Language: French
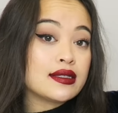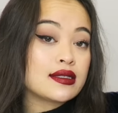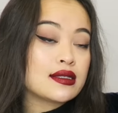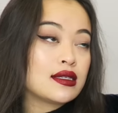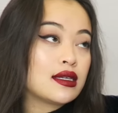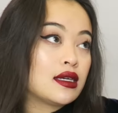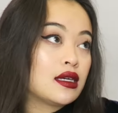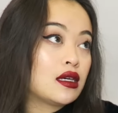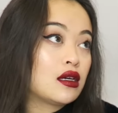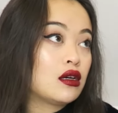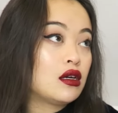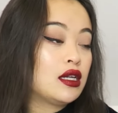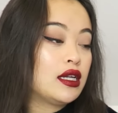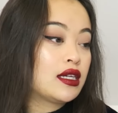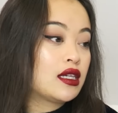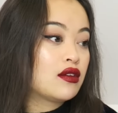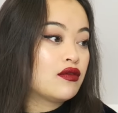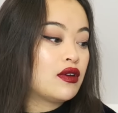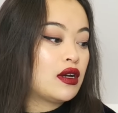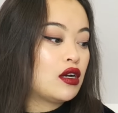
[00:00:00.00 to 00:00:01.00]
et c'est euh,
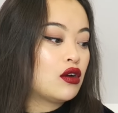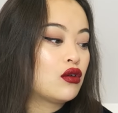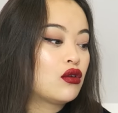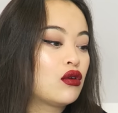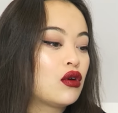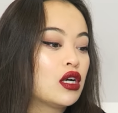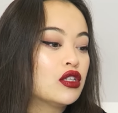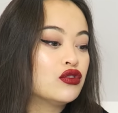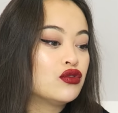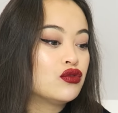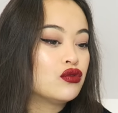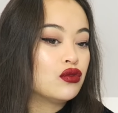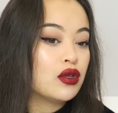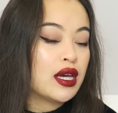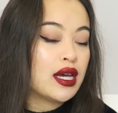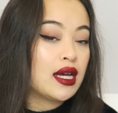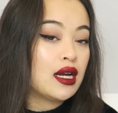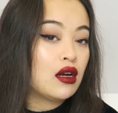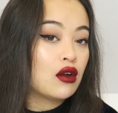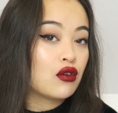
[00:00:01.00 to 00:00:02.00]
l'équivalent à du
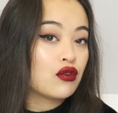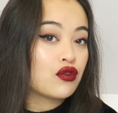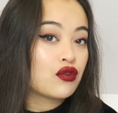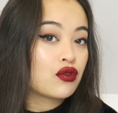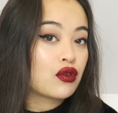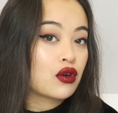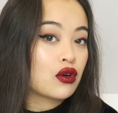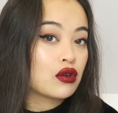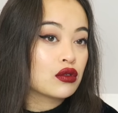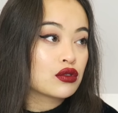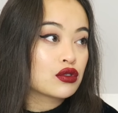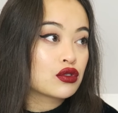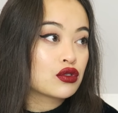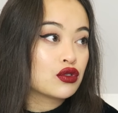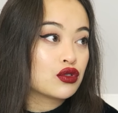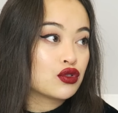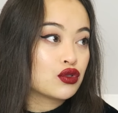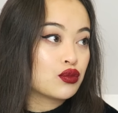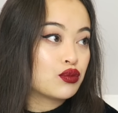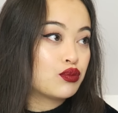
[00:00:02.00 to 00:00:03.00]
L en
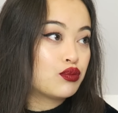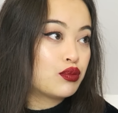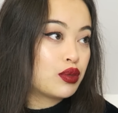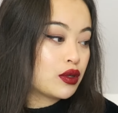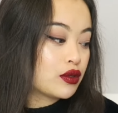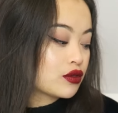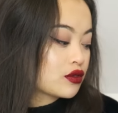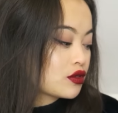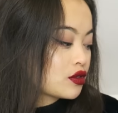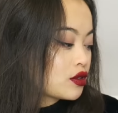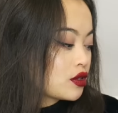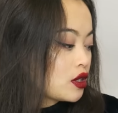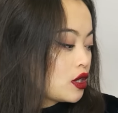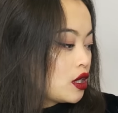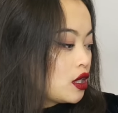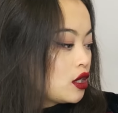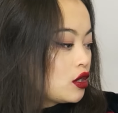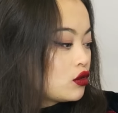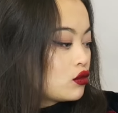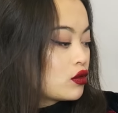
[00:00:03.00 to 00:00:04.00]
France je pense.
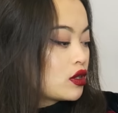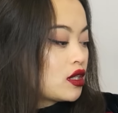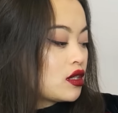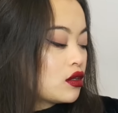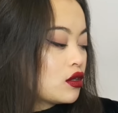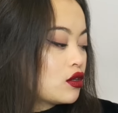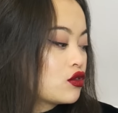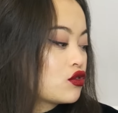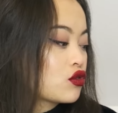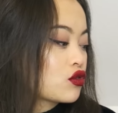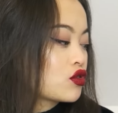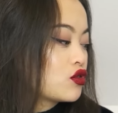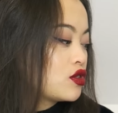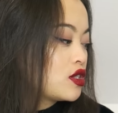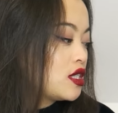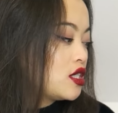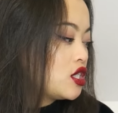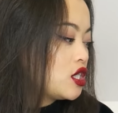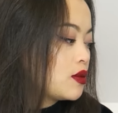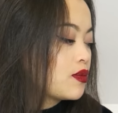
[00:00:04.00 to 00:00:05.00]
Donc sur ce
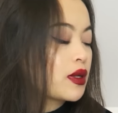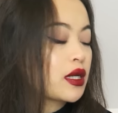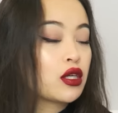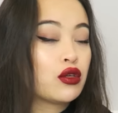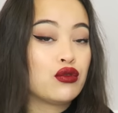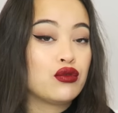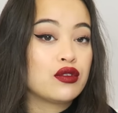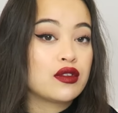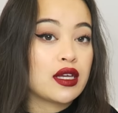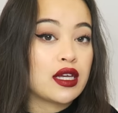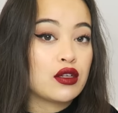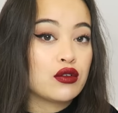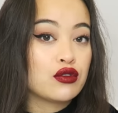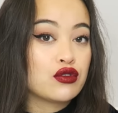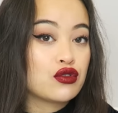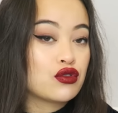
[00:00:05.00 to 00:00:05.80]
site j'ai pris une taille